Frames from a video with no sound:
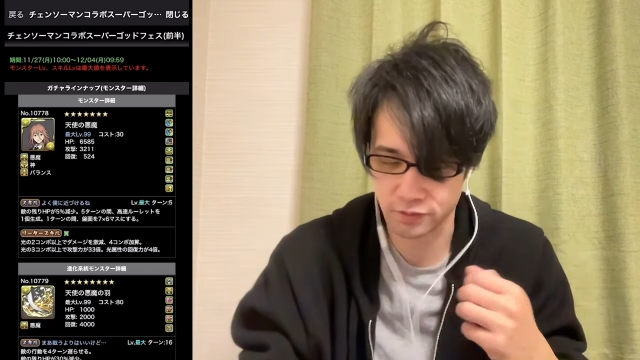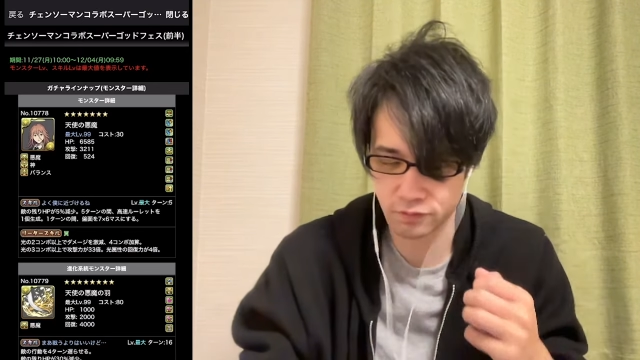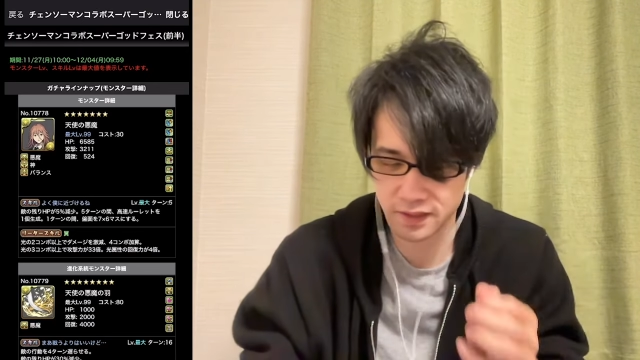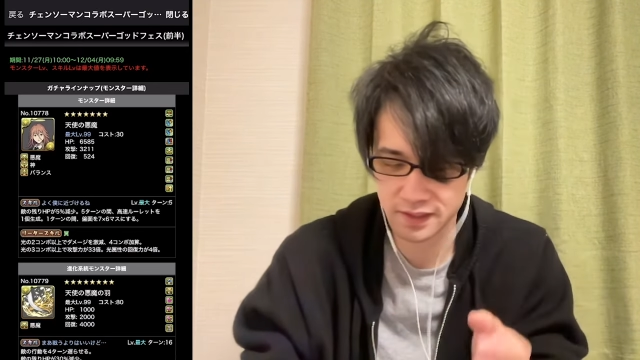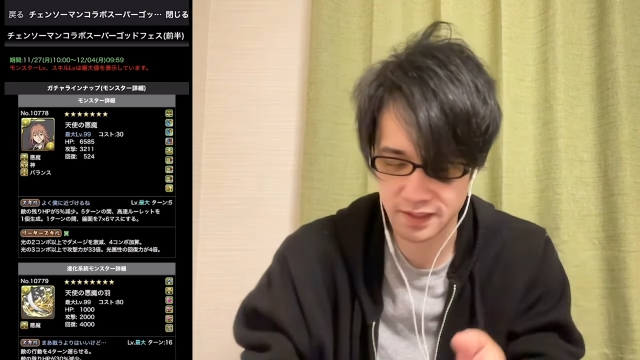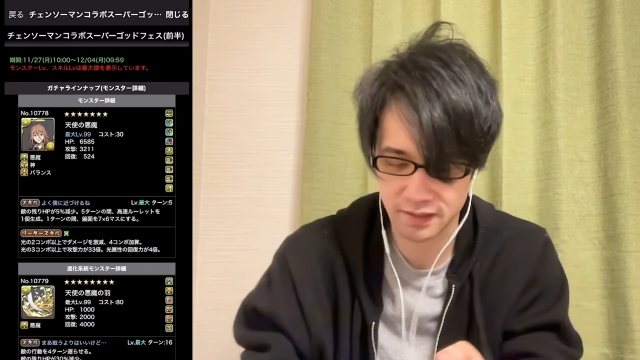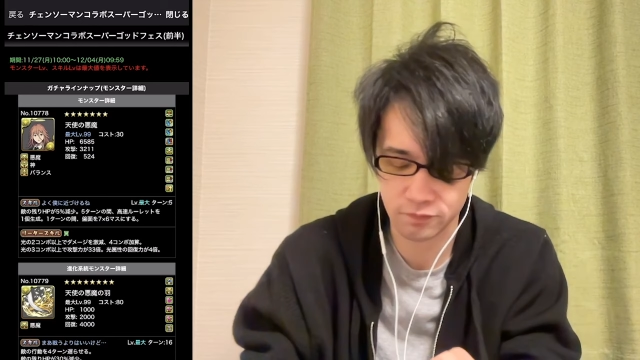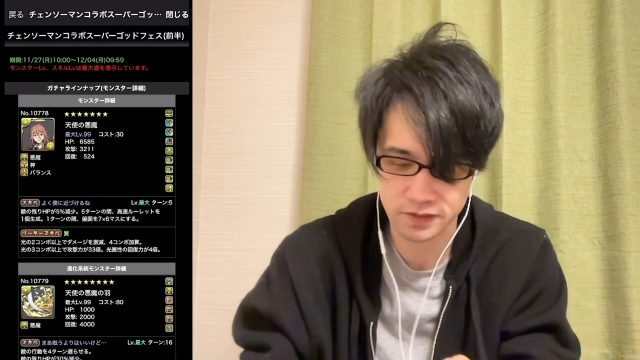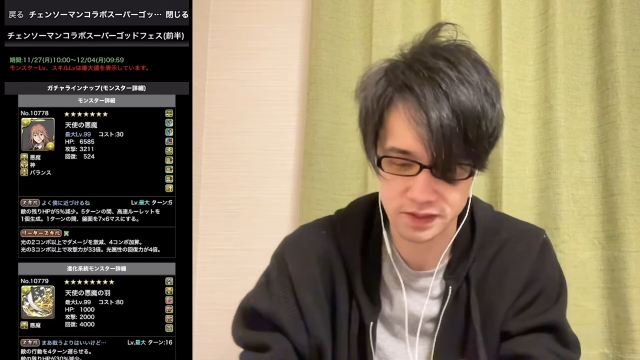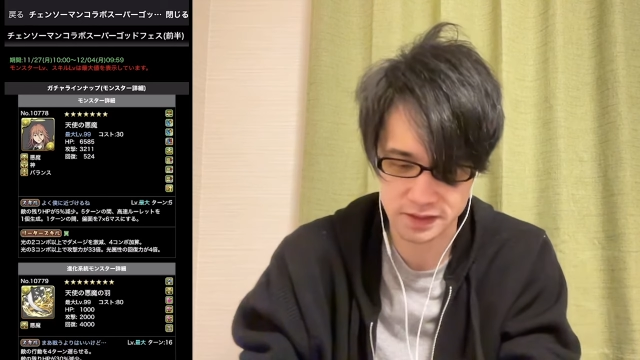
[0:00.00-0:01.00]
強化キャラが
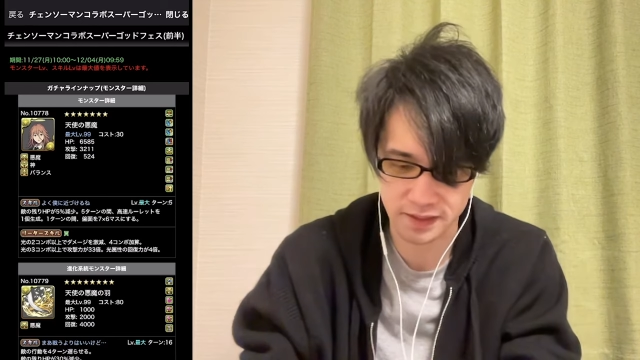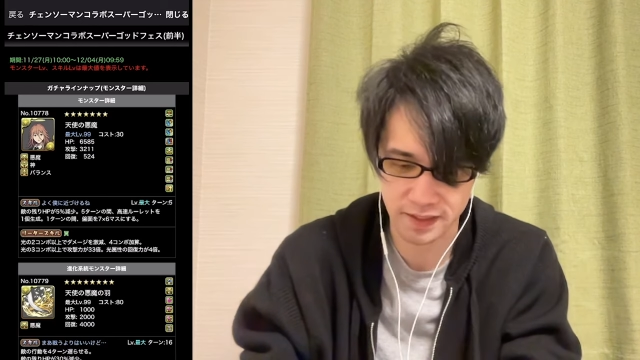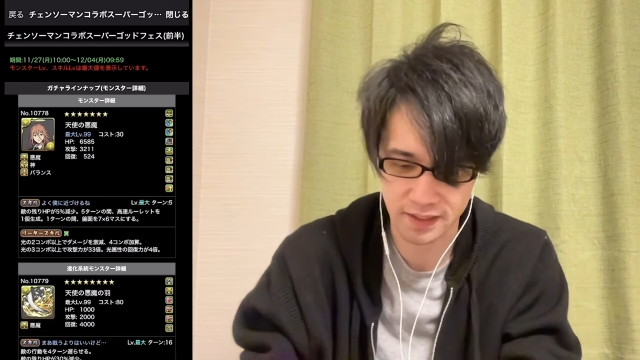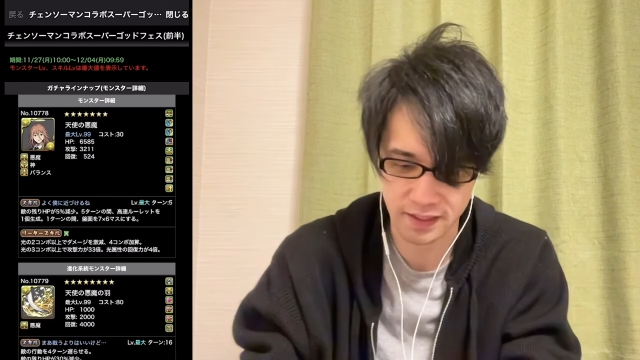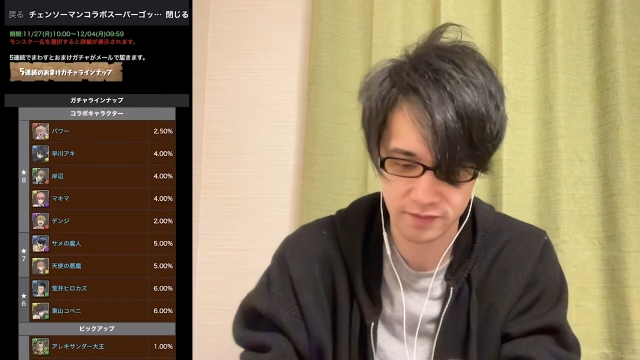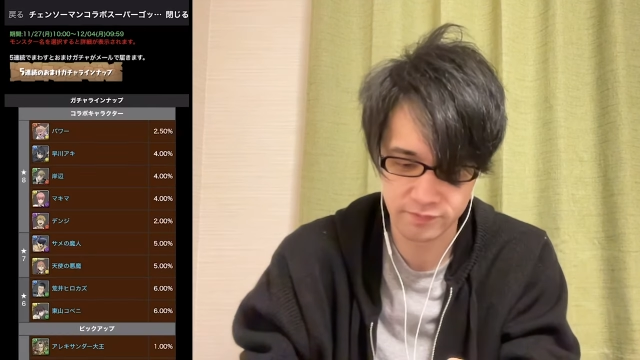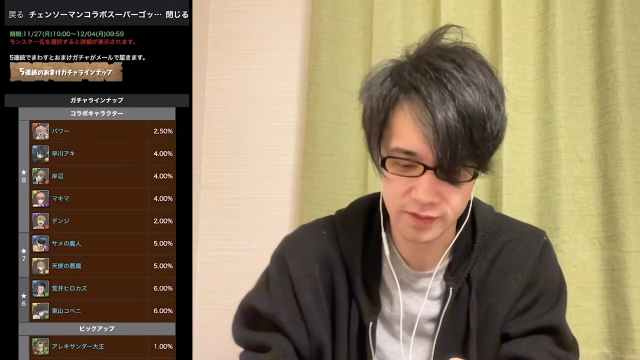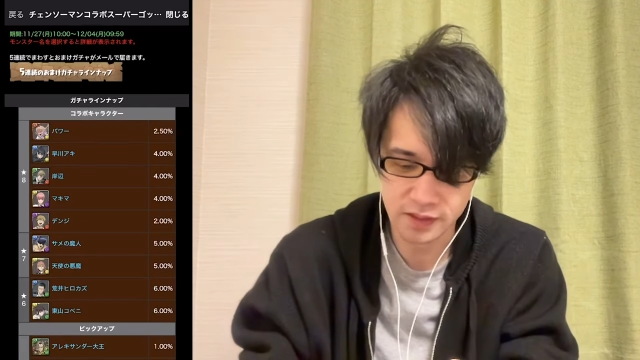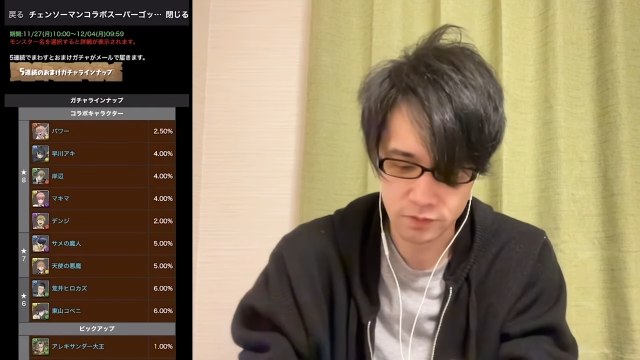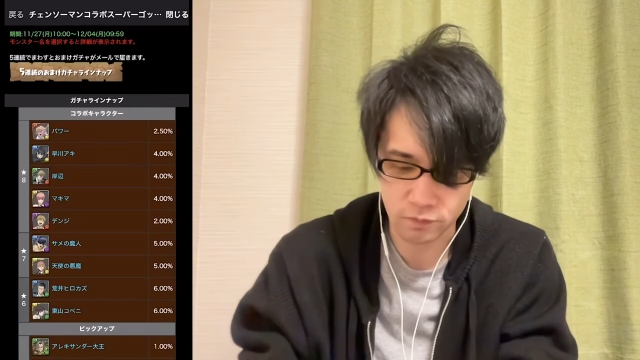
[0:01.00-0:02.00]
欲しいんで、はい。
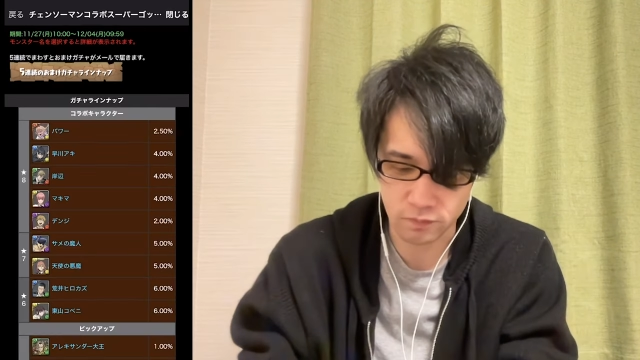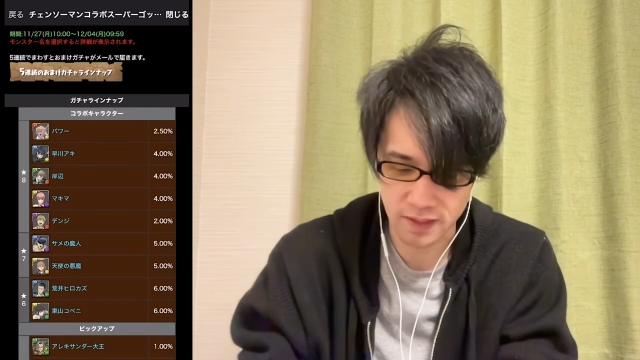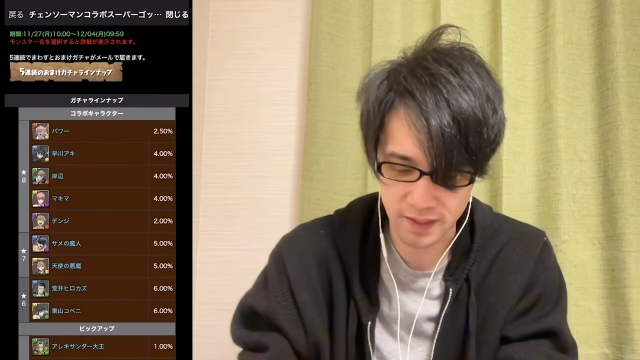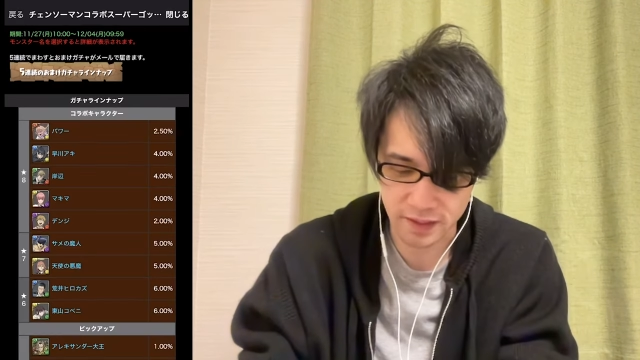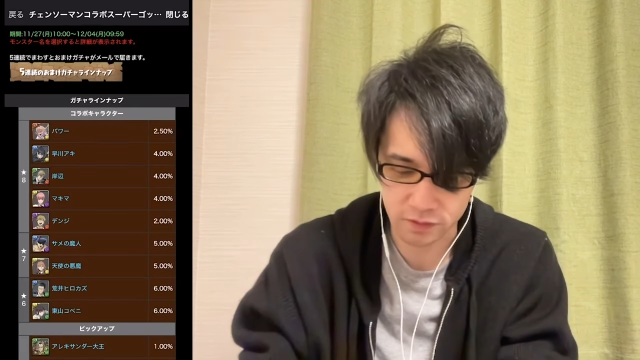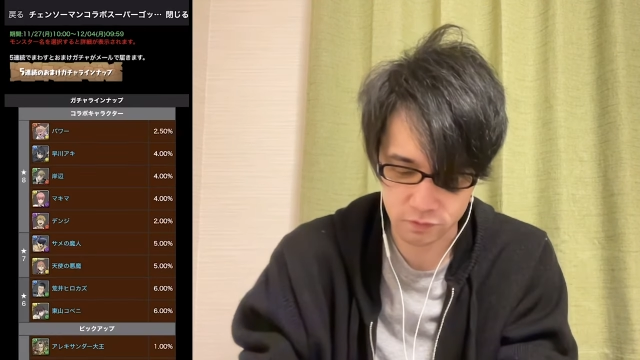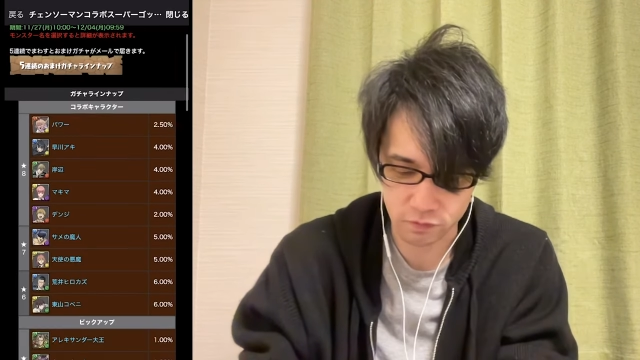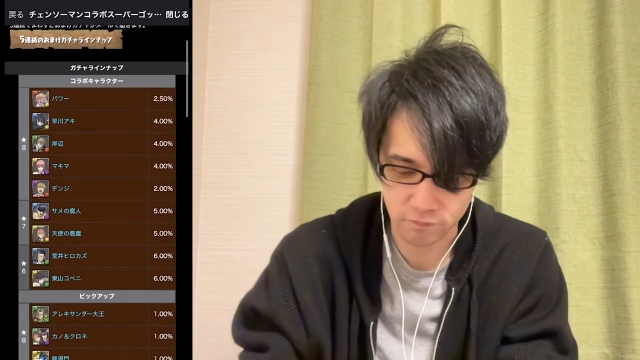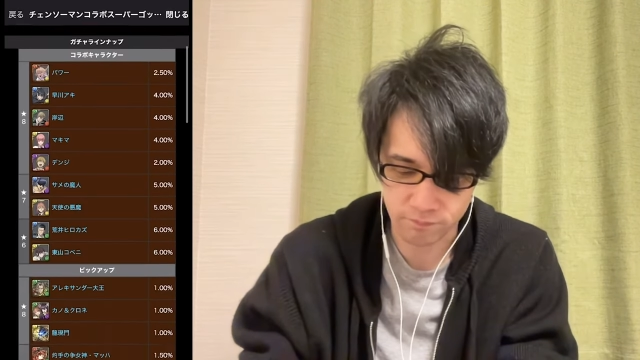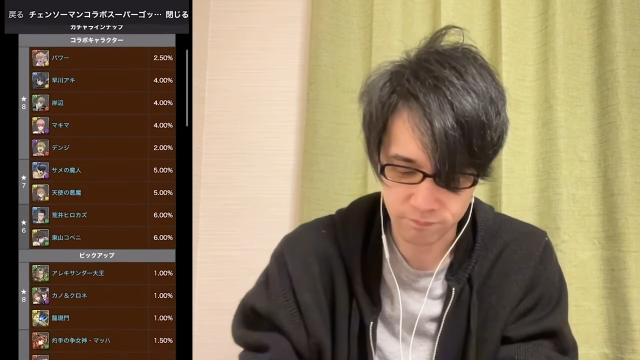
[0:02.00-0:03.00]
ここら辺と、